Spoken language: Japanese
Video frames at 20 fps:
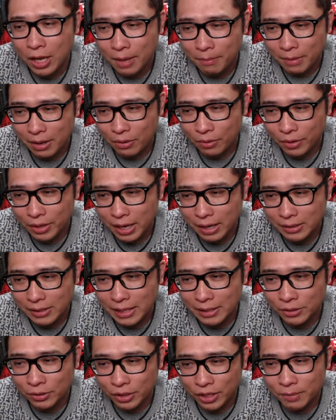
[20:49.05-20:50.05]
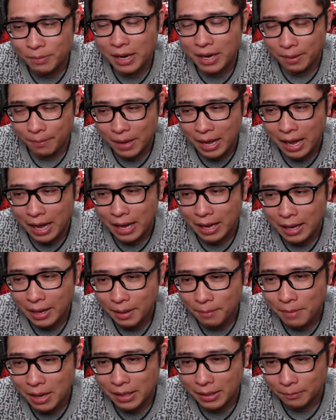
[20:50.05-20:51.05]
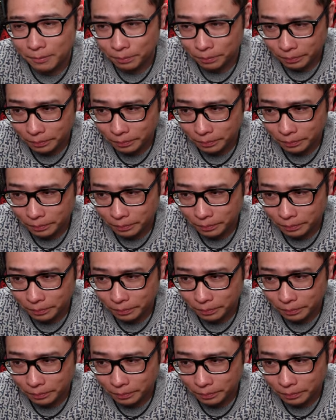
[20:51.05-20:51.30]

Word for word: まあ、この逆三尊決まれば、まあ、